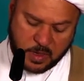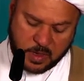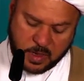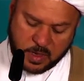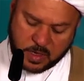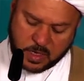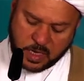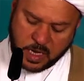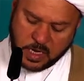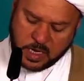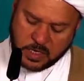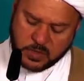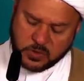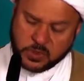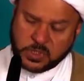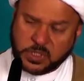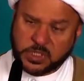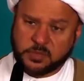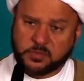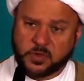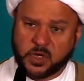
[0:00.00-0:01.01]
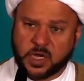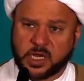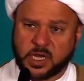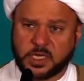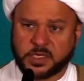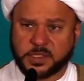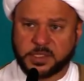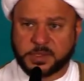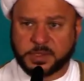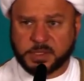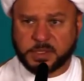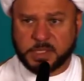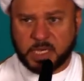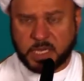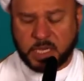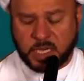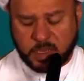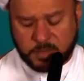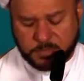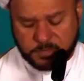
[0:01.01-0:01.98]
كان يجيب عليه
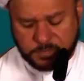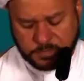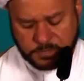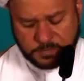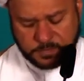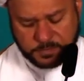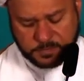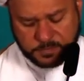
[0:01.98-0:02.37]
السلام